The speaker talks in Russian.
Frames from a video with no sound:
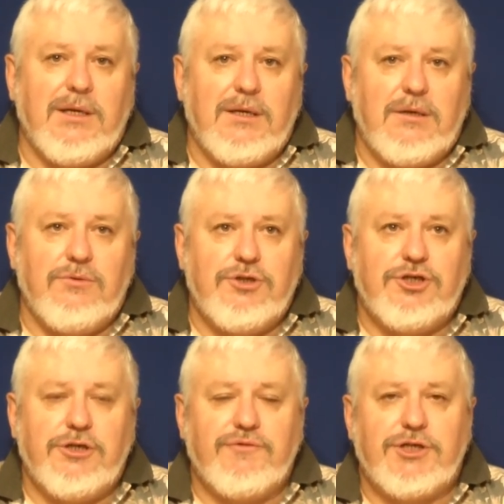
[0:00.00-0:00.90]
Э, люди,
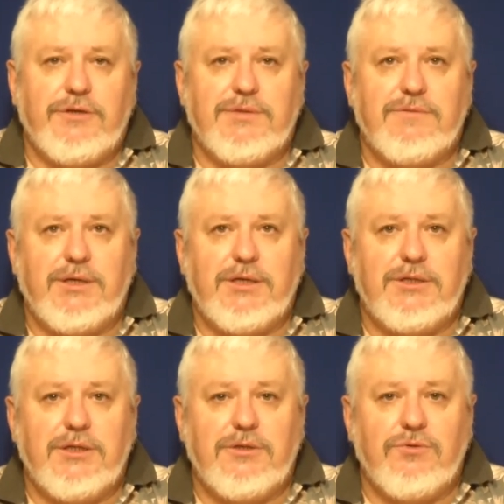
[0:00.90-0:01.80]
жившие в
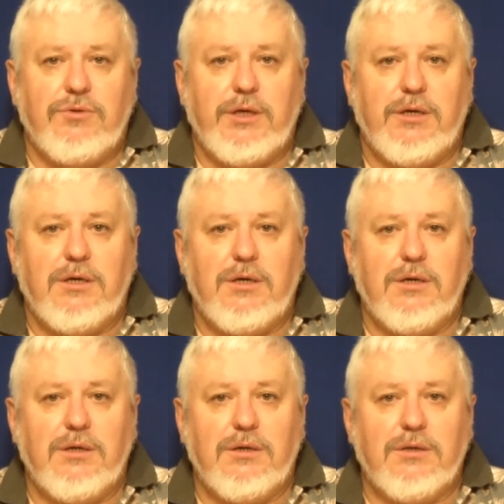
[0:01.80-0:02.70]
своих
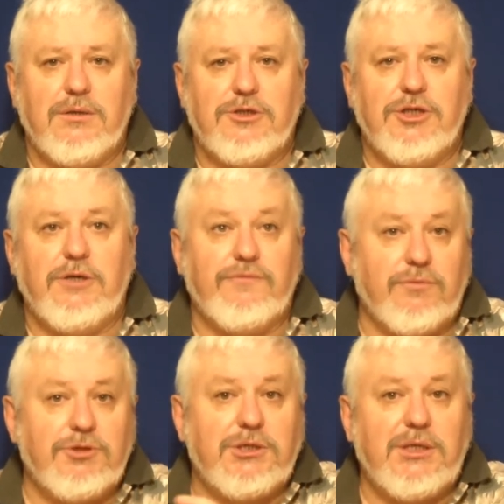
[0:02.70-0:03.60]
территориях, э, жили в
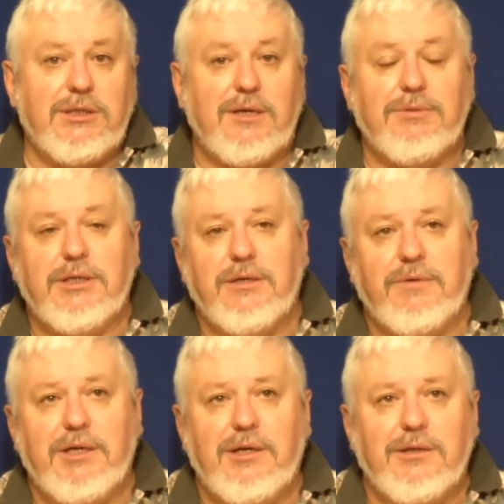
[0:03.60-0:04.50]
том числе там, где
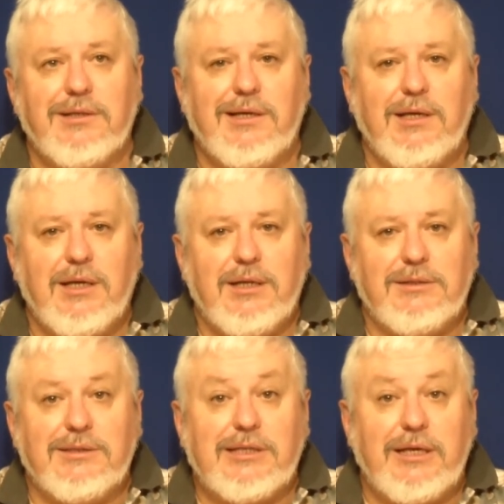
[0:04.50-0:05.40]
говорили на
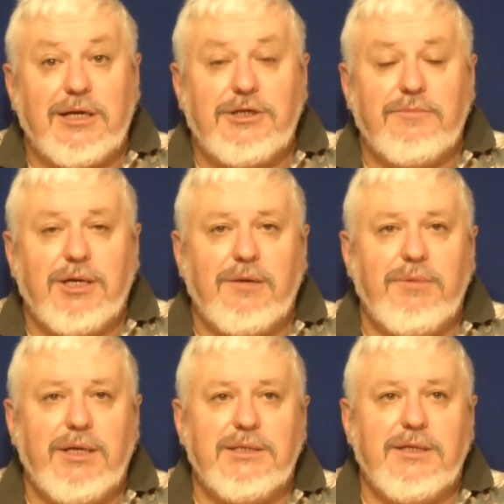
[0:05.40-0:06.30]
настоящем
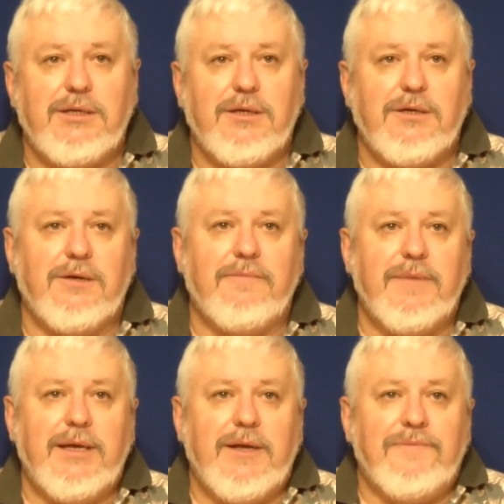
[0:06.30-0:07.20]
арамейском
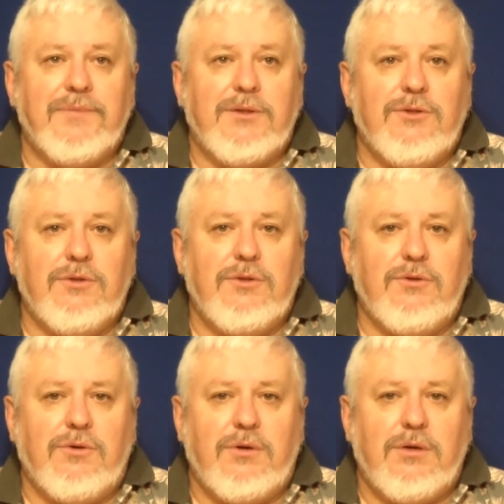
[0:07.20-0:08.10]

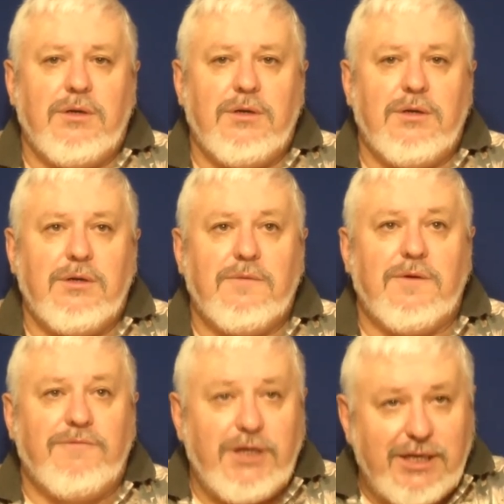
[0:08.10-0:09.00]

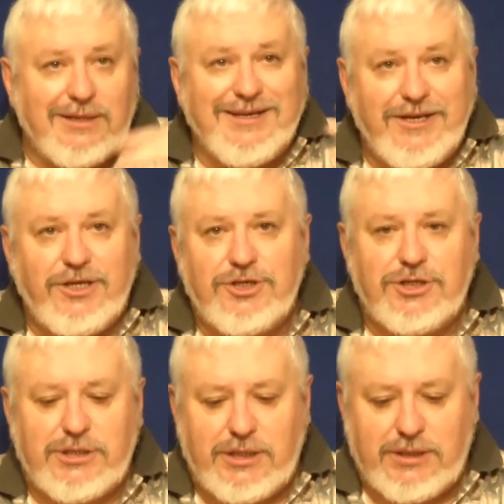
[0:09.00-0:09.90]
но э, влиял
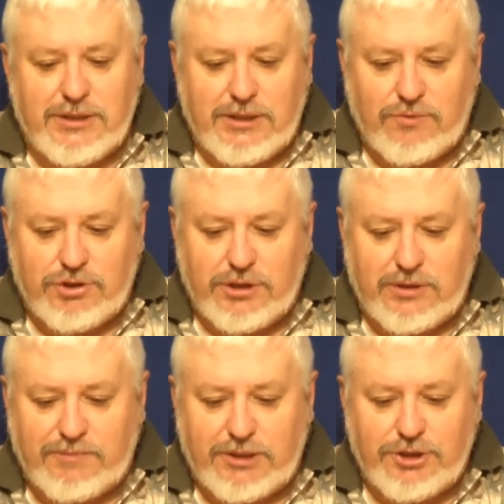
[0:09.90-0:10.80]
греческий язык уже
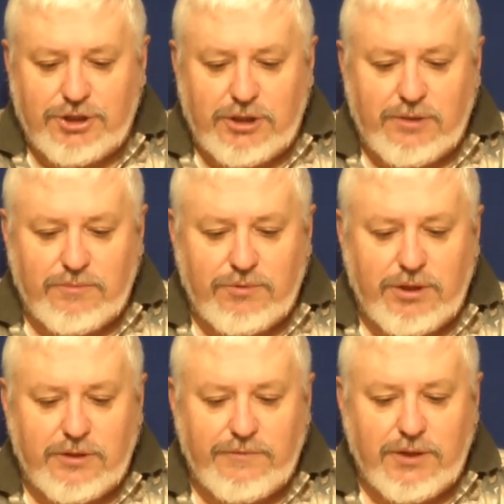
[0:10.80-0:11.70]
на протяжении
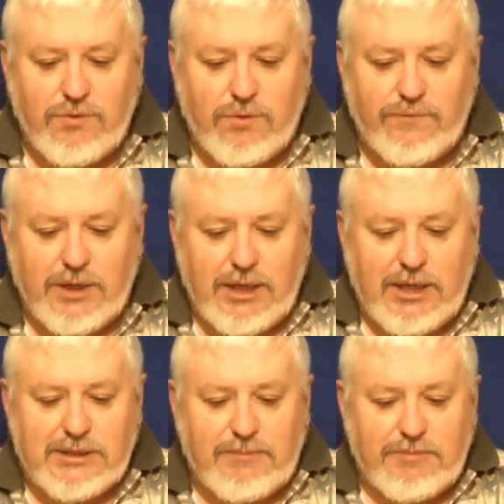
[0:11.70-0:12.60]
многих веков
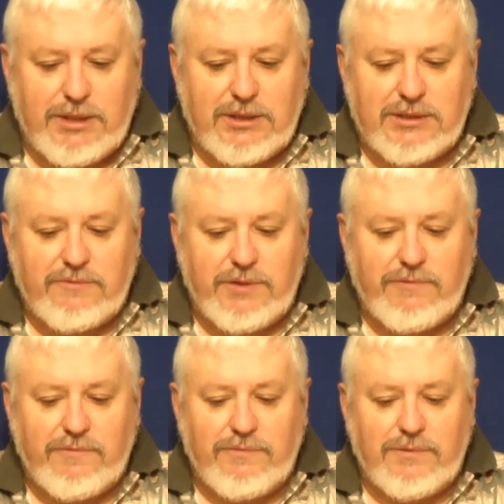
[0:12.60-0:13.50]
с момента
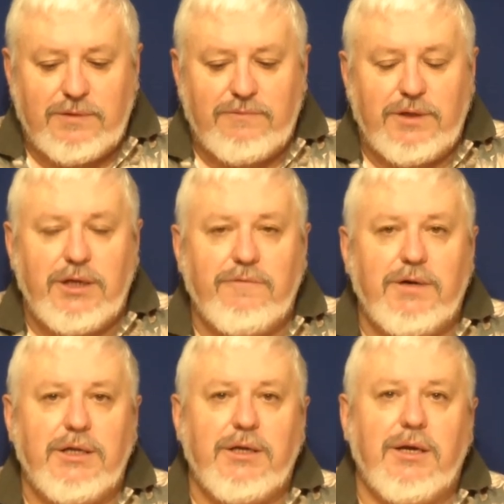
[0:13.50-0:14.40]

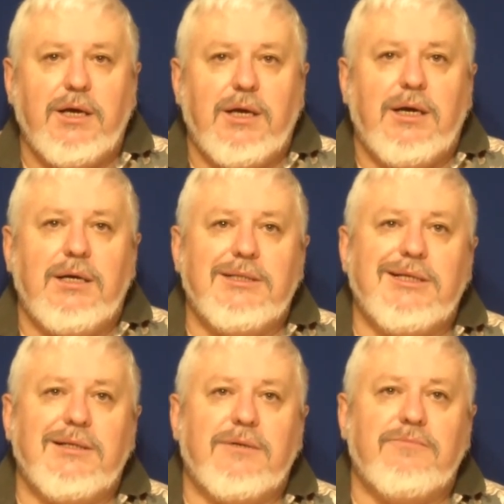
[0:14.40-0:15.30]
завоевания
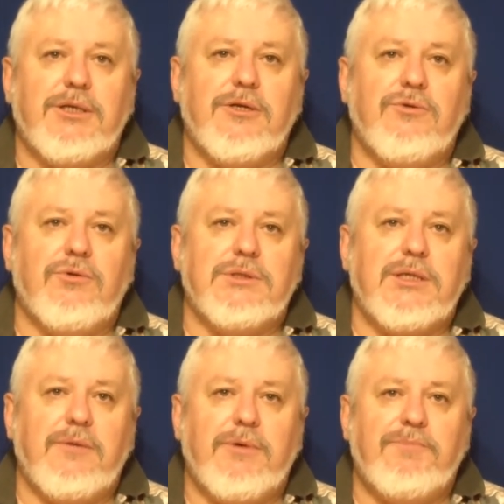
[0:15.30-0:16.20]
Александром
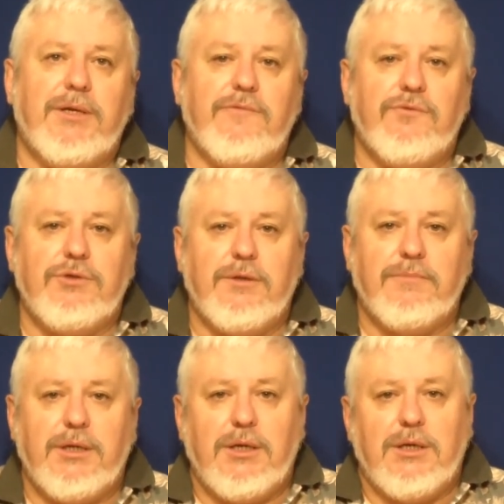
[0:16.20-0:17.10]
Македонским и
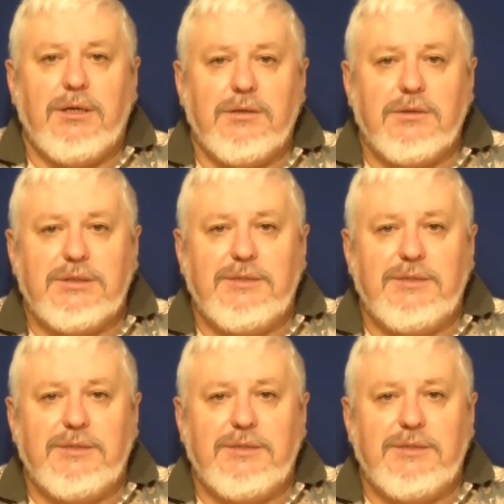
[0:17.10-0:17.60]
переводом э,